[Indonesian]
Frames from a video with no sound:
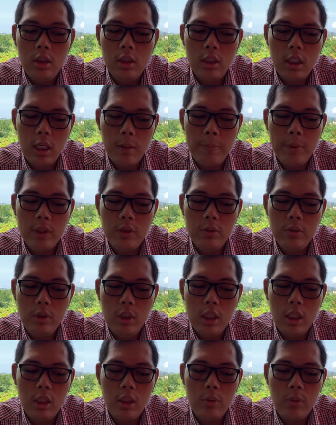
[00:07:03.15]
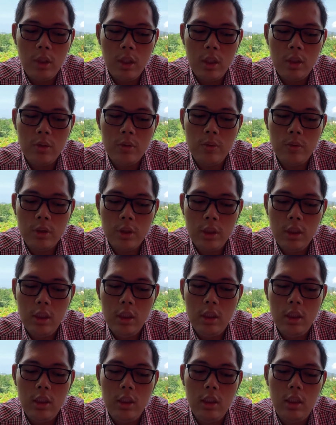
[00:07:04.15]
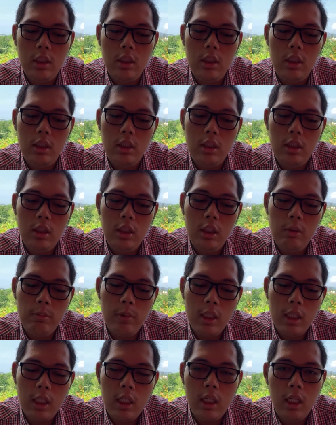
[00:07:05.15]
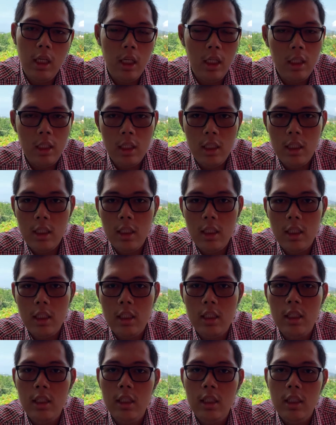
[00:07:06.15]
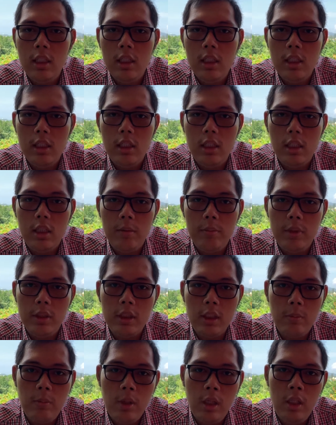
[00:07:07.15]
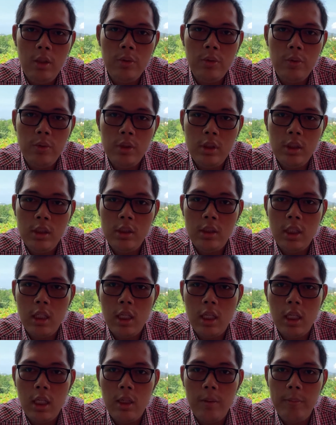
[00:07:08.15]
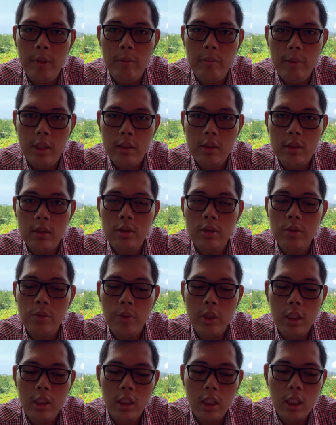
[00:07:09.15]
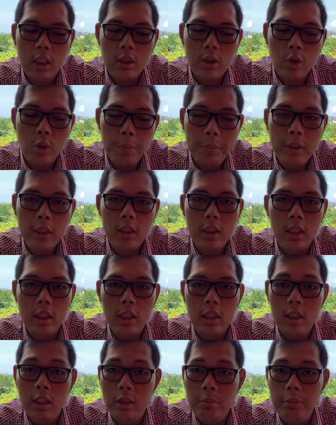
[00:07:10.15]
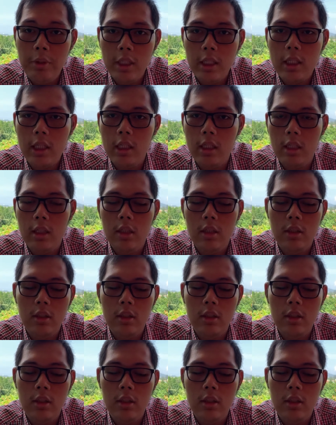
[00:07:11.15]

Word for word: Terdapat juga ruang diskusi ya, di mana Anda ya, bisa berdiskusi secara bebas sesuai dengan topik yang diberikan.